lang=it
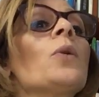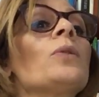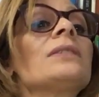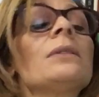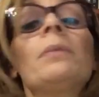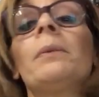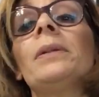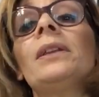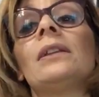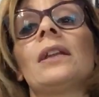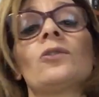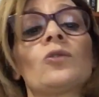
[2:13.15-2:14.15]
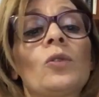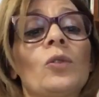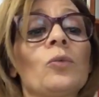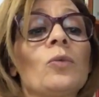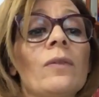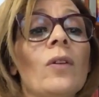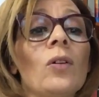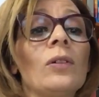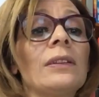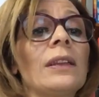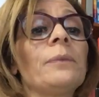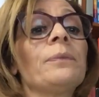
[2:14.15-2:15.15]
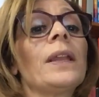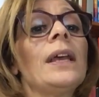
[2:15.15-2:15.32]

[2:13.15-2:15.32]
Questi bambini nascono due volte.